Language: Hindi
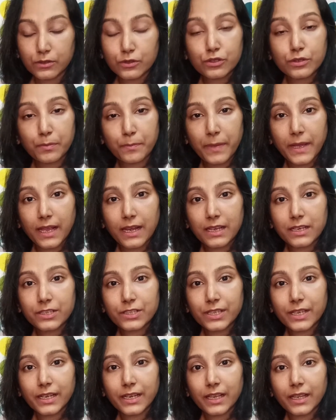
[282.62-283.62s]
तो जो पहला
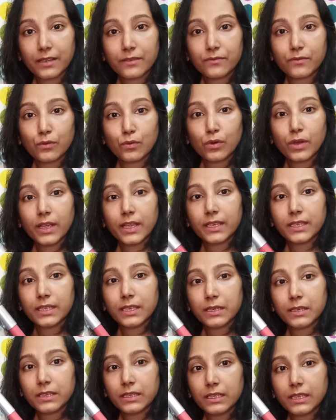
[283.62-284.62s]
शेड है वो है
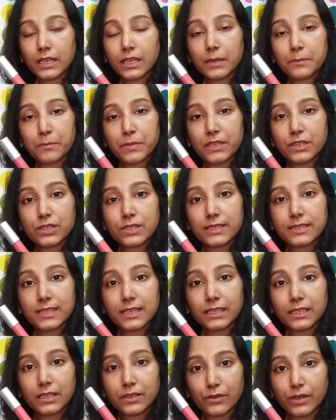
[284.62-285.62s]
ये ये है पीचेज़
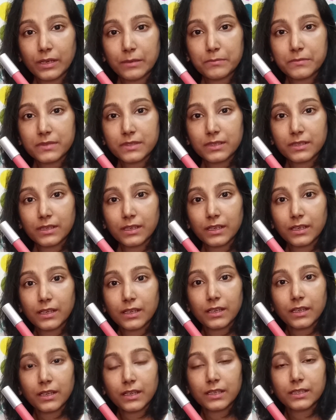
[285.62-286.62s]
एंड क्रीम्स
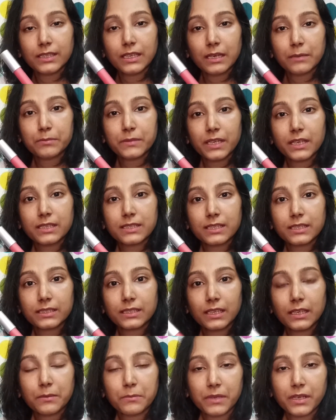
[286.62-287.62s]
ये आप देख सकते
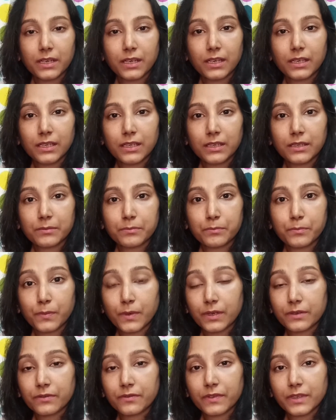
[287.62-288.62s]
हैं मेरे लिए
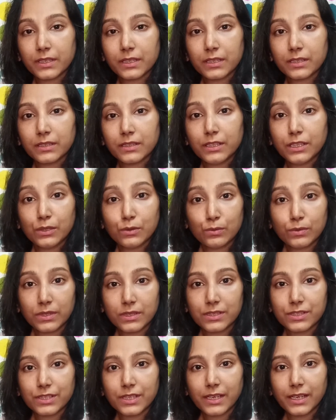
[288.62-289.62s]
परफेक्ट न्यूड
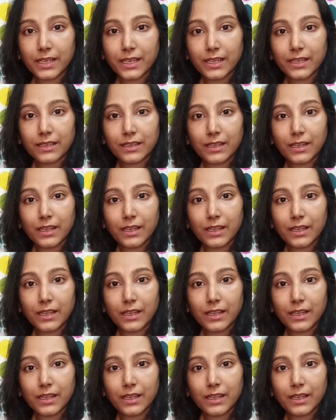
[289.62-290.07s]
शेड है